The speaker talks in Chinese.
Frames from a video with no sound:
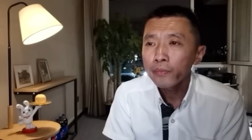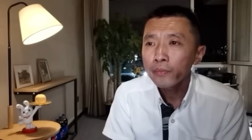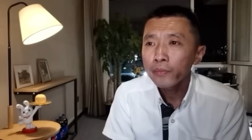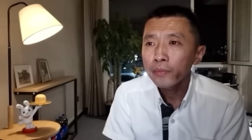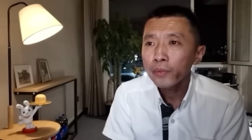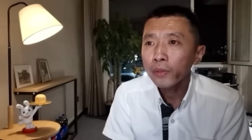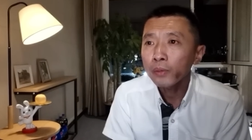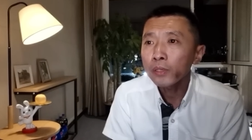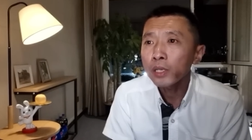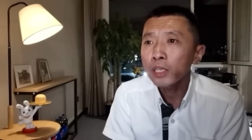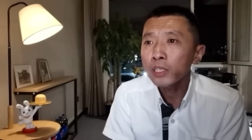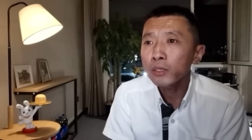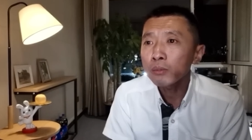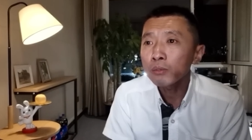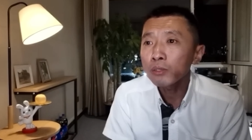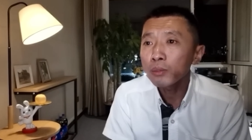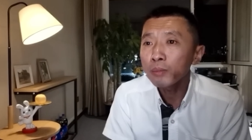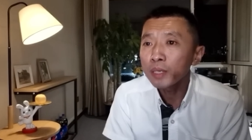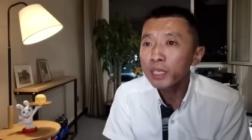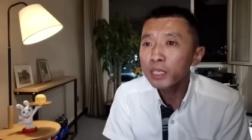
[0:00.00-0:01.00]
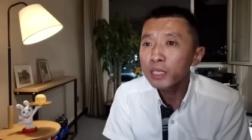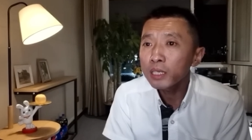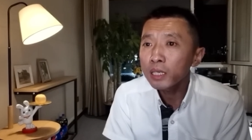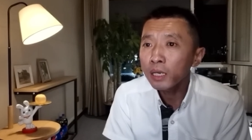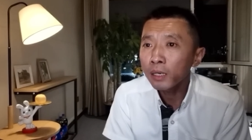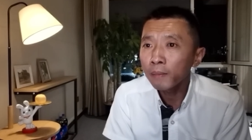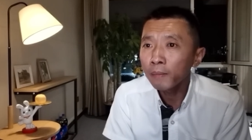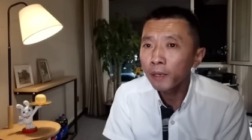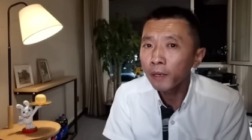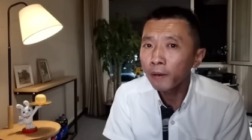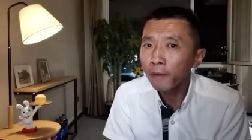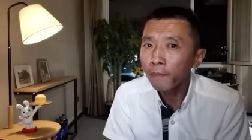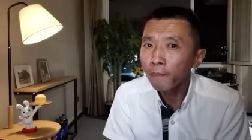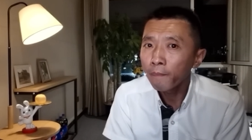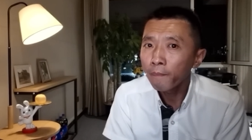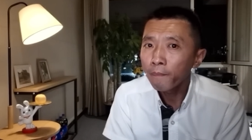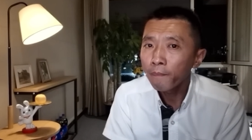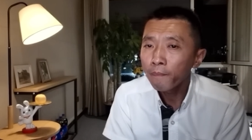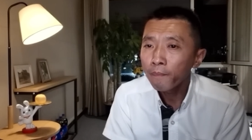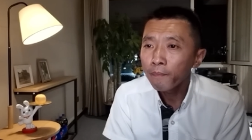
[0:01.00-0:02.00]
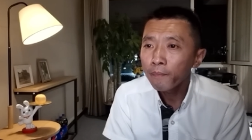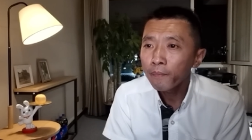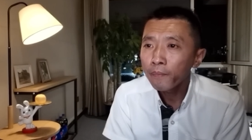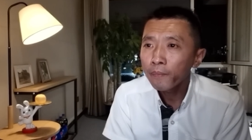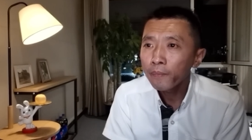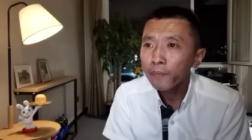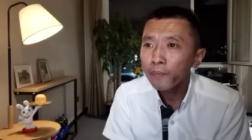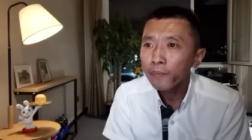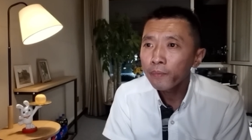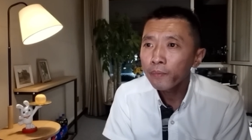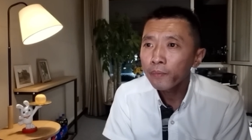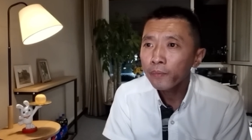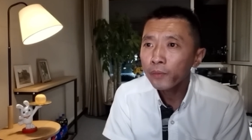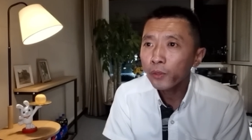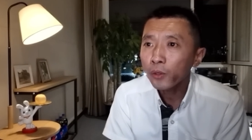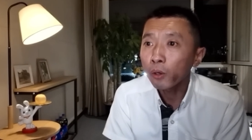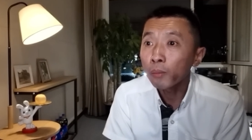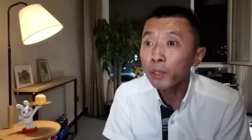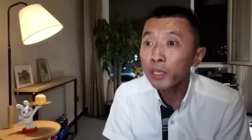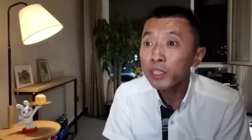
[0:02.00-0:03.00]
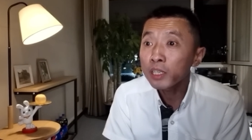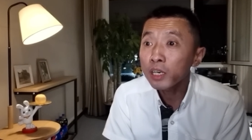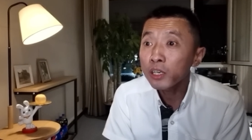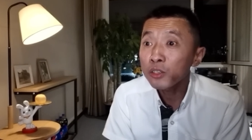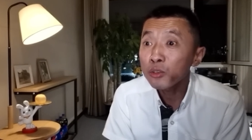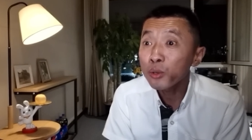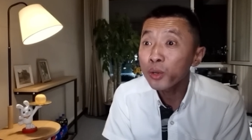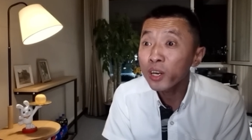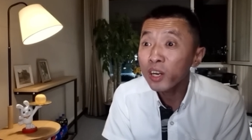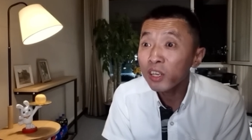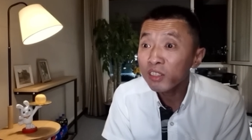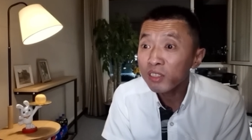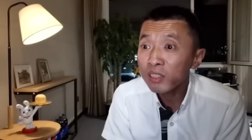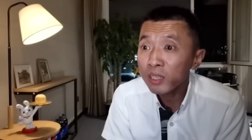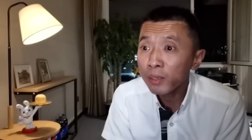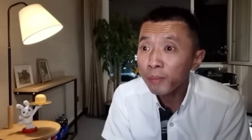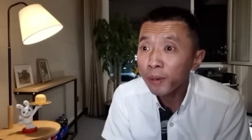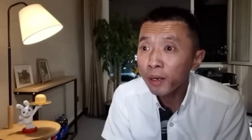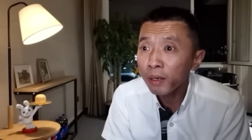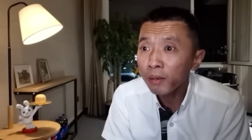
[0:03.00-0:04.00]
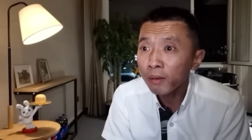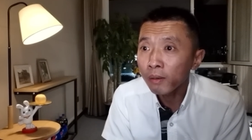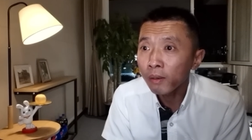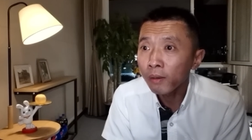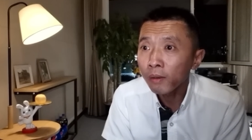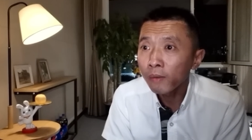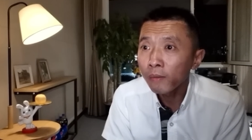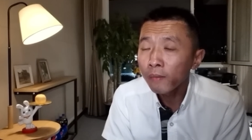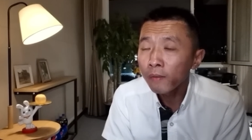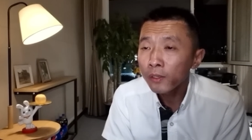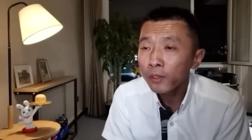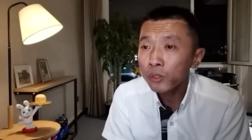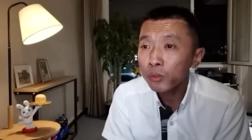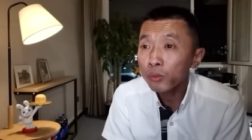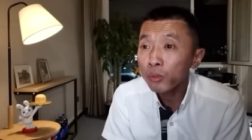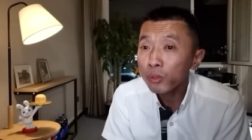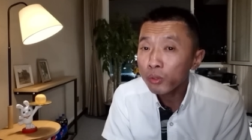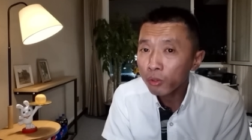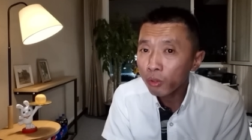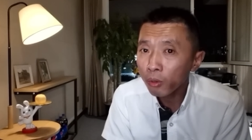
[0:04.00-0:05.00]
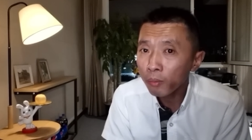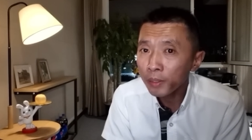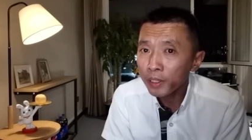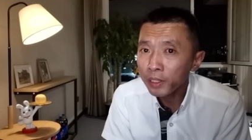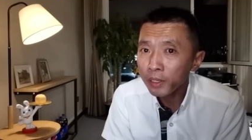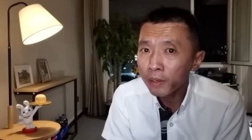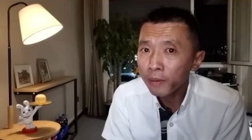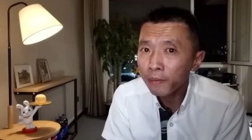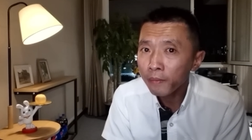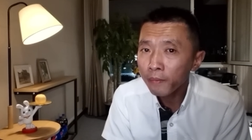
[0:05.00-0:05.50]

到这时候就没戏了吗？倒霉事全让自己碰上了，所有倒霉事儿。